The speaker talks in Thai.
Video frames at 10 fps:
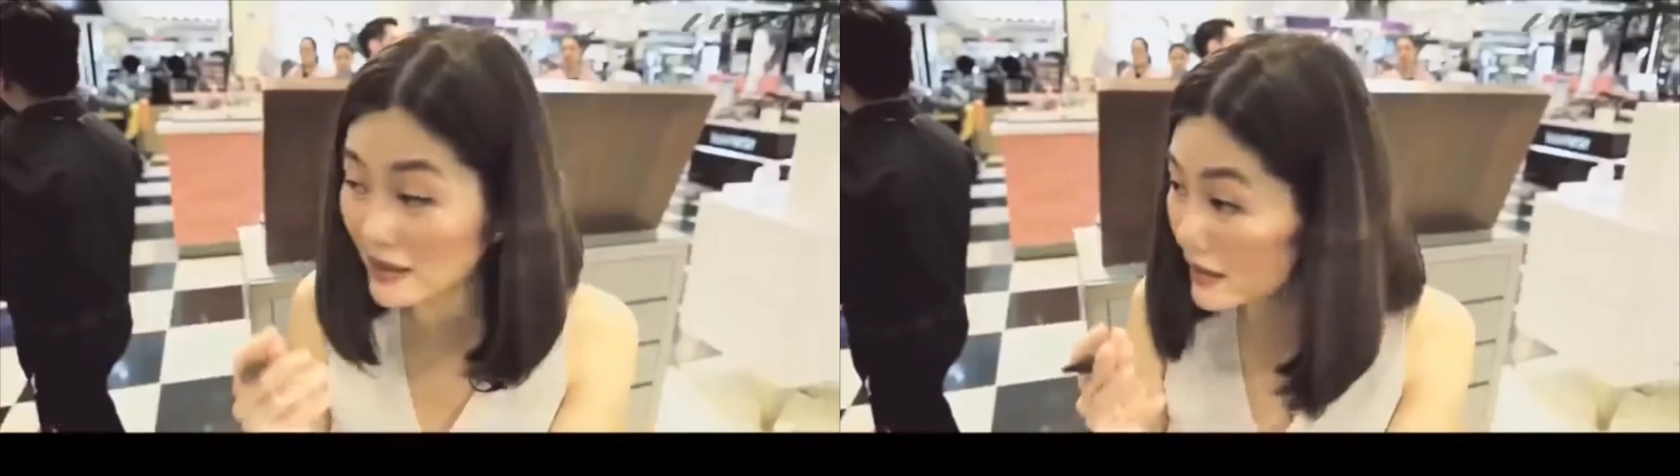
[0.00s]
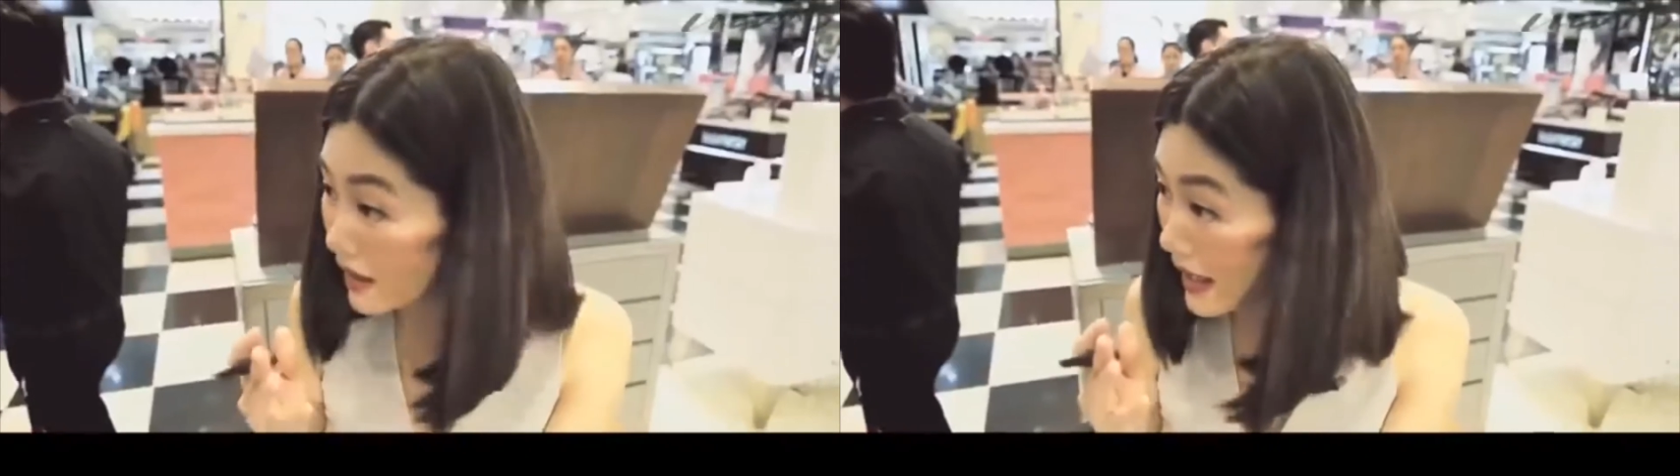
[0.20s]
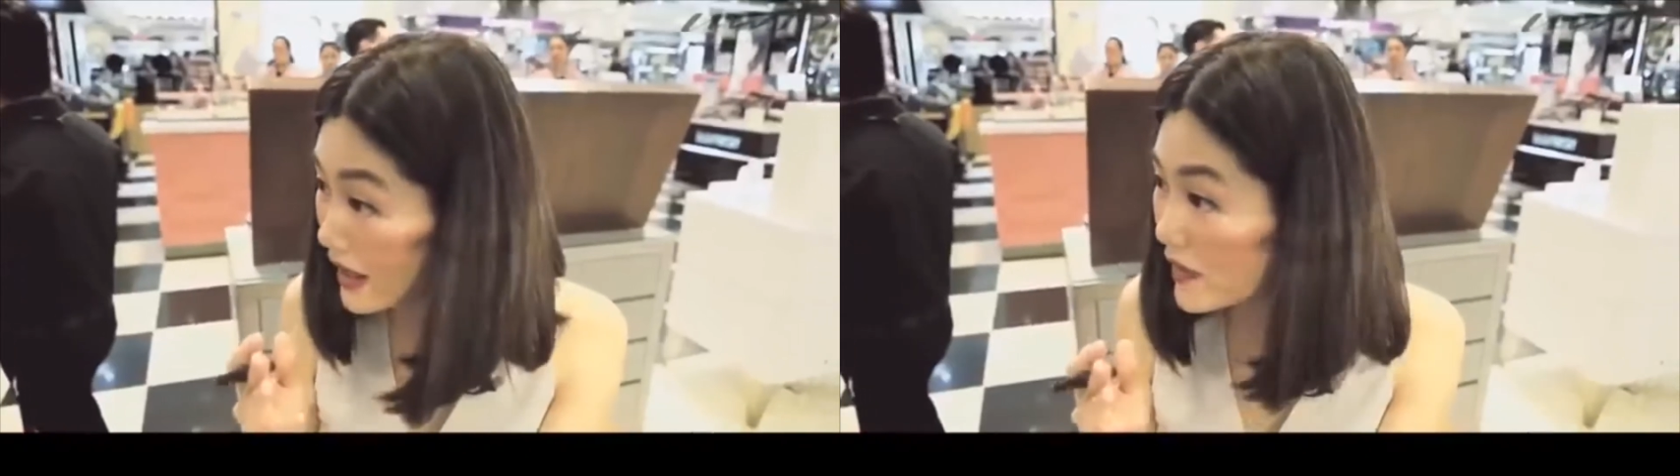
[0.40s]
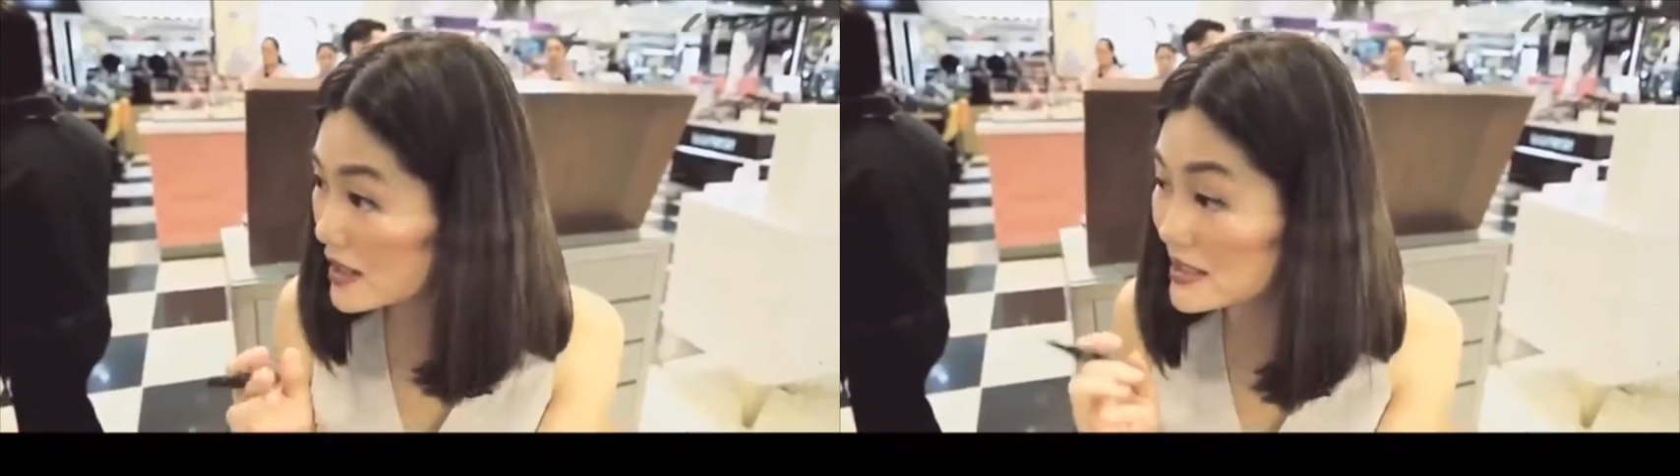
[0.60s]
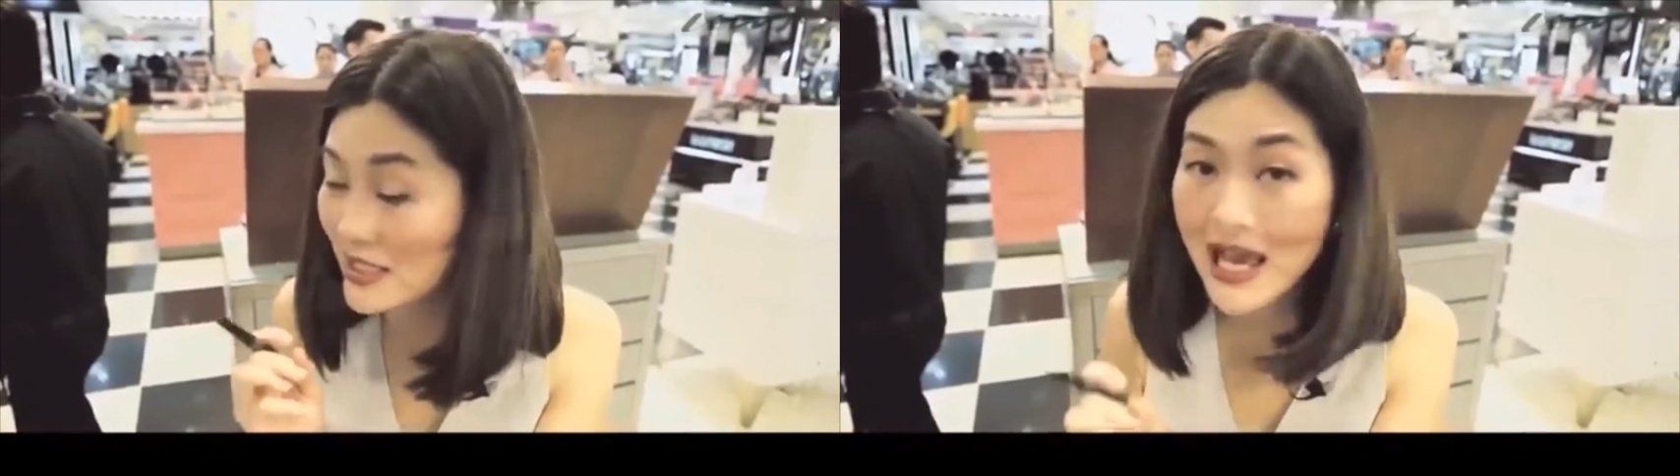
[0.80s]
คิดตอนแรกว่า
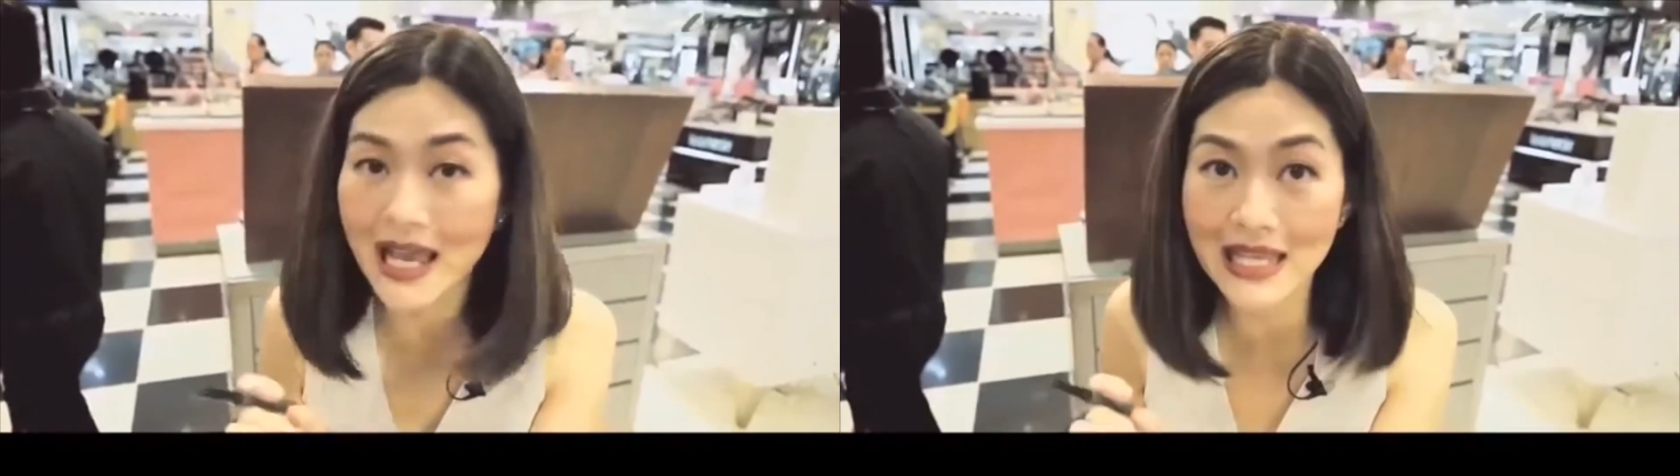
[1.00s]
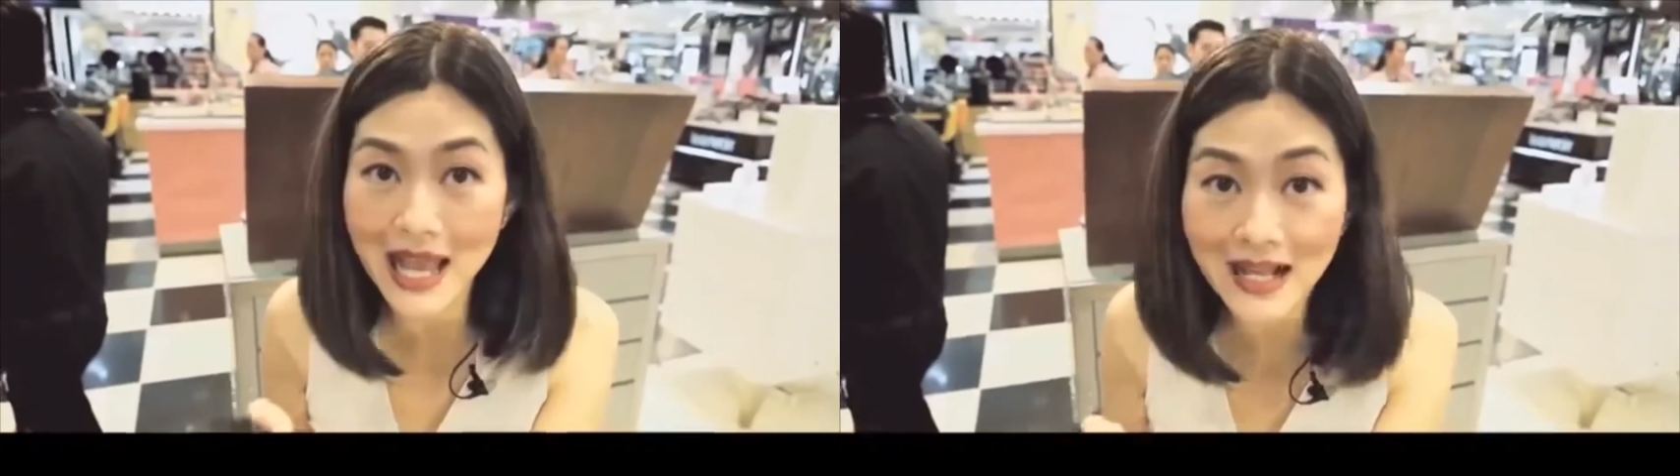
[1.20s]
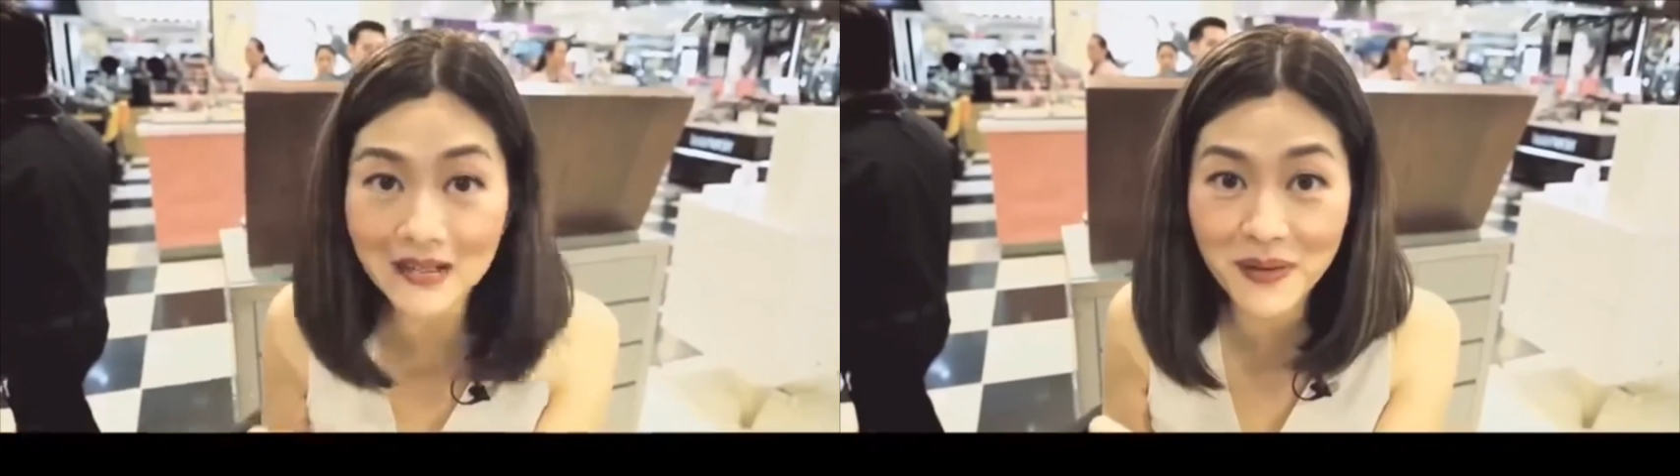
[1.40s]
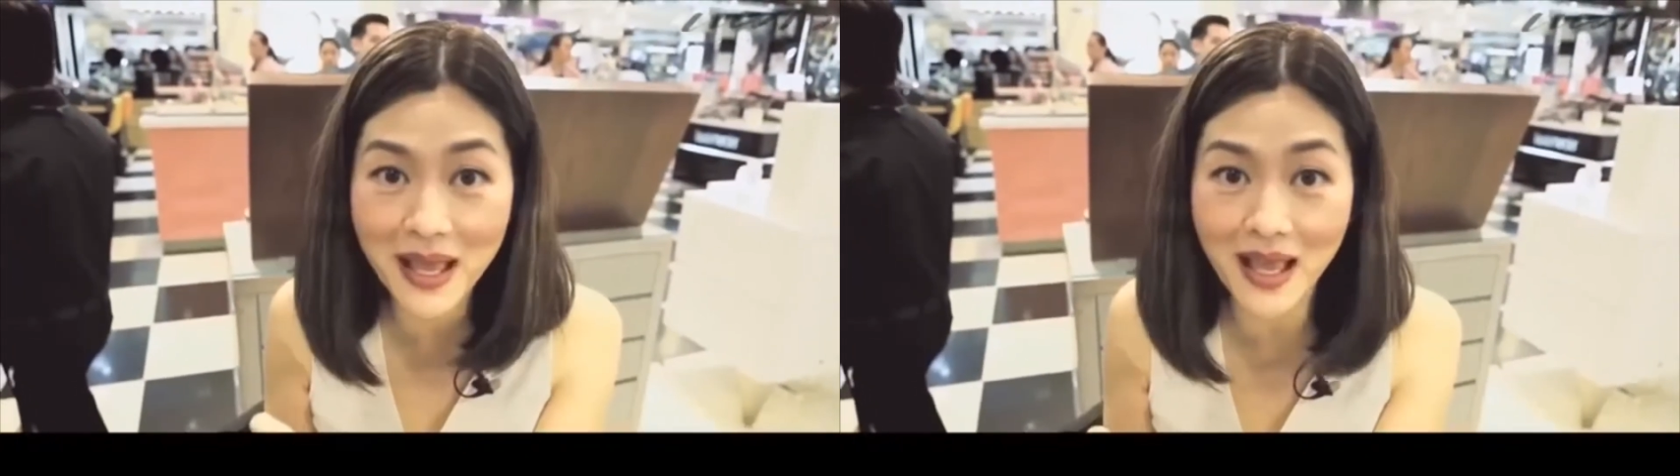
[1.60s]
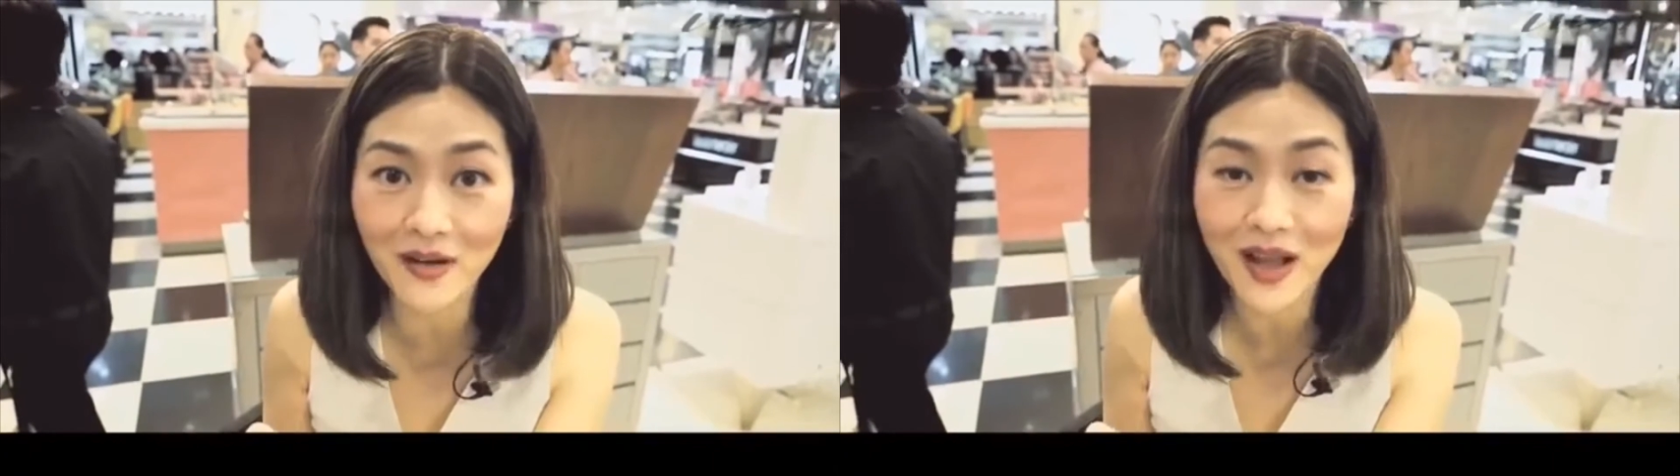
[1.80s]
จะทายากหรือเปล่า